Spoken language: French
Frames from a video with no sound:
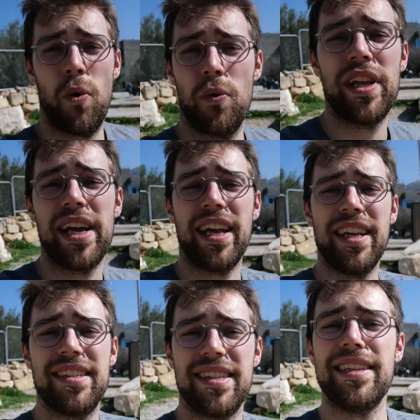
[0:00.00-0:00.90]
On est
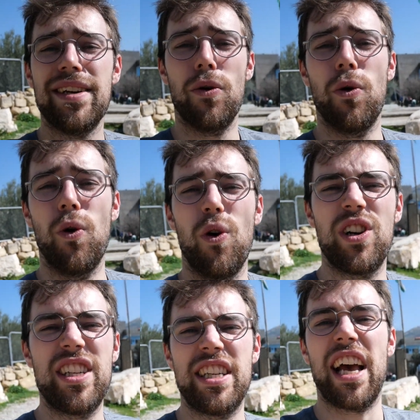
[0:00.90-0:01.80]
ici au
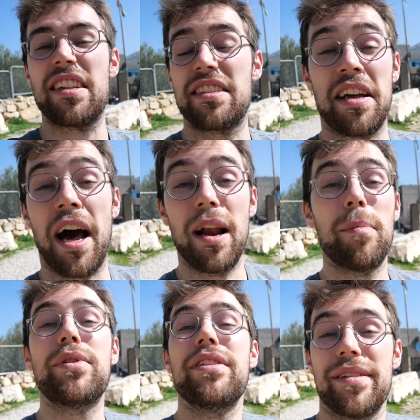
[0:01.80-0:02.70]

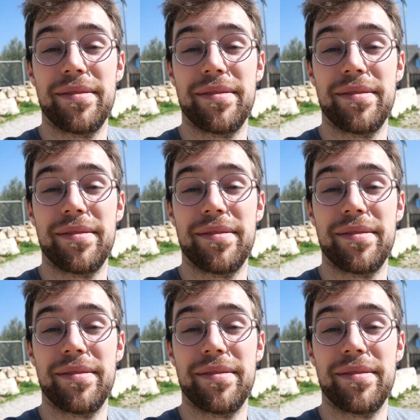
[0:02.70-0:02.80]
Kasralbd,